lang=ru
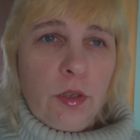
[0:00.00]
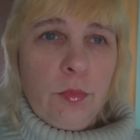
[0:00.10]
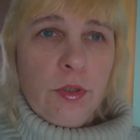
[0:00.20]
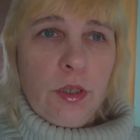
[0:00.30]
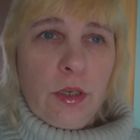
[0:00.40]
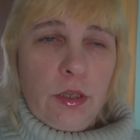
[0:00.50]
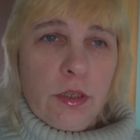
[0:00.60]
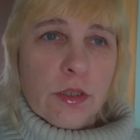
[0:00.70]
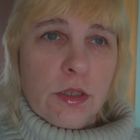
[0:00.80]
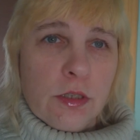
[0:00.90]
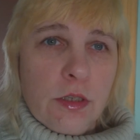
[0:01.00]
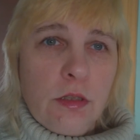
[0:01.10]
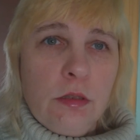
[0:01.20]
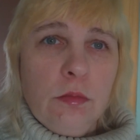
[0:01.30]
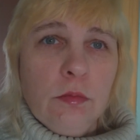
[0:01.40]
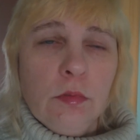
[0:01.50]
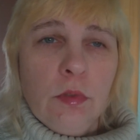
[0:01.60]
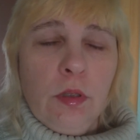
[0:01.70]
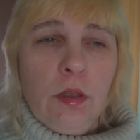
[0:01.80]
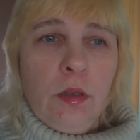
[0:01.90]
Так, про комментарии я сказала.
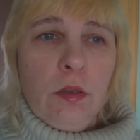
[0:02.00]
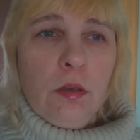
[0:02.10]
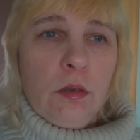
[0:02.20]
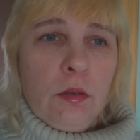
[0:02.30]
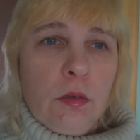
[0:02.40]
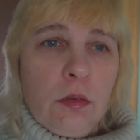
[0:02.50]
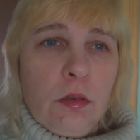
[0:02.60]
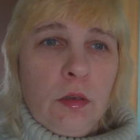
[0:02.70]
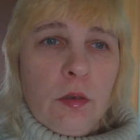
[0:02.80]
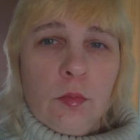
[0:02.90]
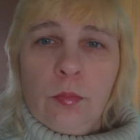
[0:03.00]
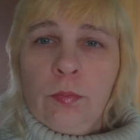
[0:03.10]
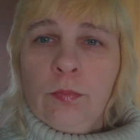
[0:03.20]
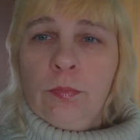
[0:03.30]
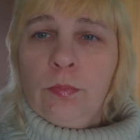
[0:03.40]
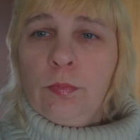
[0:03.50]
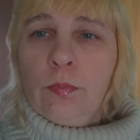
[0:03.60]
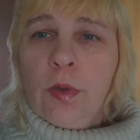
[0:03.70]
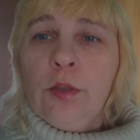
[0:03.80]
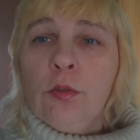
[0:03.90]
А,
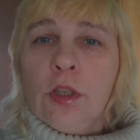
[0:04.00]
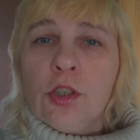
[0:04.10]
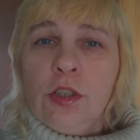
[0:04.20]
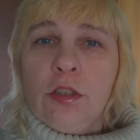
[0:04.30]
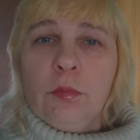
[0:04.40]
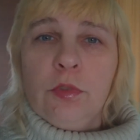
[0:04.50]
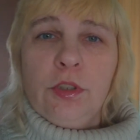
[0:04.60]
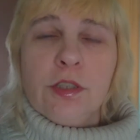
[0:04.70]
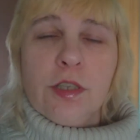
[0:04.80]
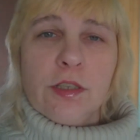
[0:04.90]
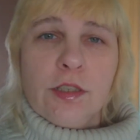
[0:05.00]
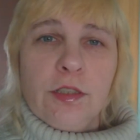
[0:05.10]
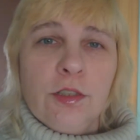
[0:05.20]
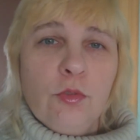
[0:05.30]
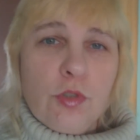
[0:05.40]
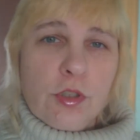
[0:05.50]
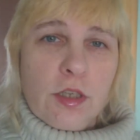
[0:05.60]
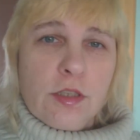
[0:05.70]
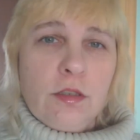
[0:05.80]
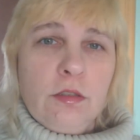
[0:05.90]
мое отношение к монетизации я
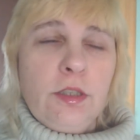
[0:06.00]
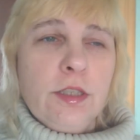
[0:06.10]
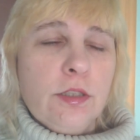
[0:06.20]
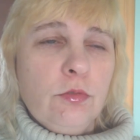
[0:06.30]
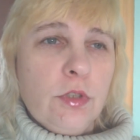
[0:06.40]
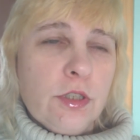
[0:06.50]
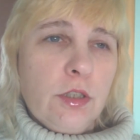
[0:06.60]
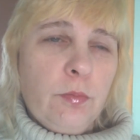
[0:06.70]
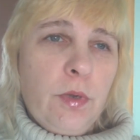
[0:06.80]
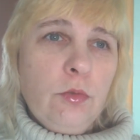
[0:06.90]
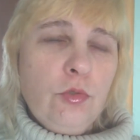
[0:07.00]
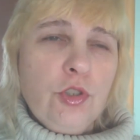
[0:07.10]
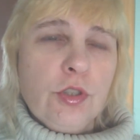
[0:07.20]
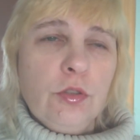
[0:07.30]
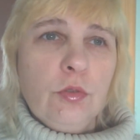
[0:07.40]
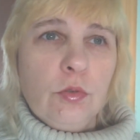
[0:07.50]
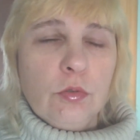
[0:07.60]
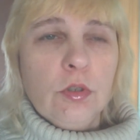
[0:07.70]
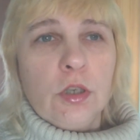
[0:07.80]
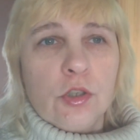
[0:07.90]
тоже сказала. Если у нас это получится,
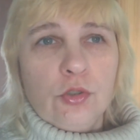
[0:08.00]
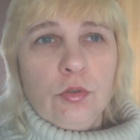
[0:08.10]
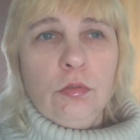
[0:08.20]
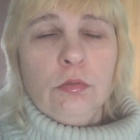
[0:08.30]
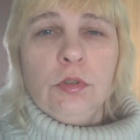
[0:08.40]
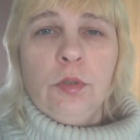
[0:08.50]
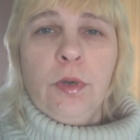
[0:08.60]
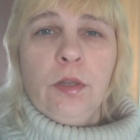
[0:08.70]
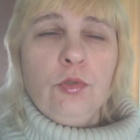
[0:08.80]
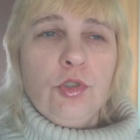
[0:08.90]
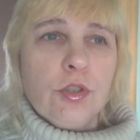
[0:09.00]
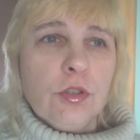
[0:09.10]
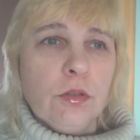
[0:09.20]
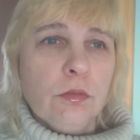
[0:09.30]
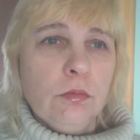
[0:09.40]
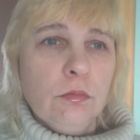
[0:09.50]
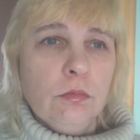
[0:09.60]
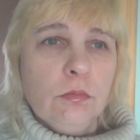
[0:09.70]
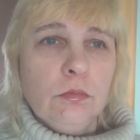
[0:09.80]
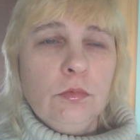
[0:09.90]
то хорошо. Не получится,
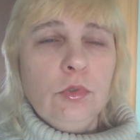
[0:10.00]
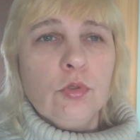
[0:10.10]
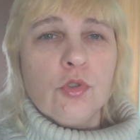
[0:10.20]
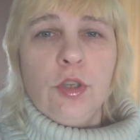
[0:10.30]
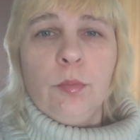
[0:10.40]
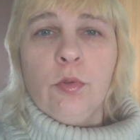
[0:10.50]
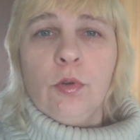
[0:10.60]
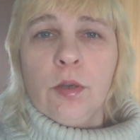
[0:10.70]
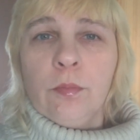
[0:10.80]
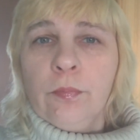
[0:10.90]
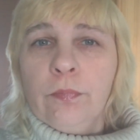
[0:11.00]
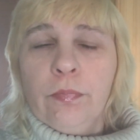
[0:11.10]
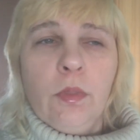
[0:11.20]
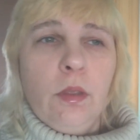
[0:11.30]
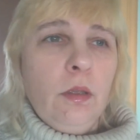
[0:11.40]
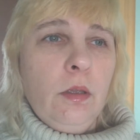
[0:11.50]
то тоже неплохо.